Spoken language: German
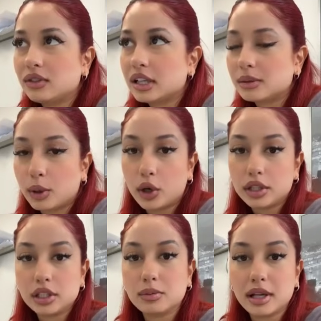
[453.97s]
weiß nicht, wie das
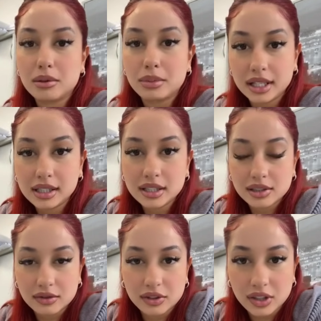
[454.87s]
bei euch ist, bei den
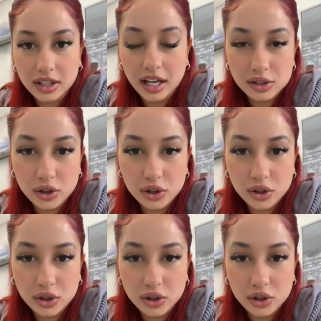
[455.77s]
Mädels, wie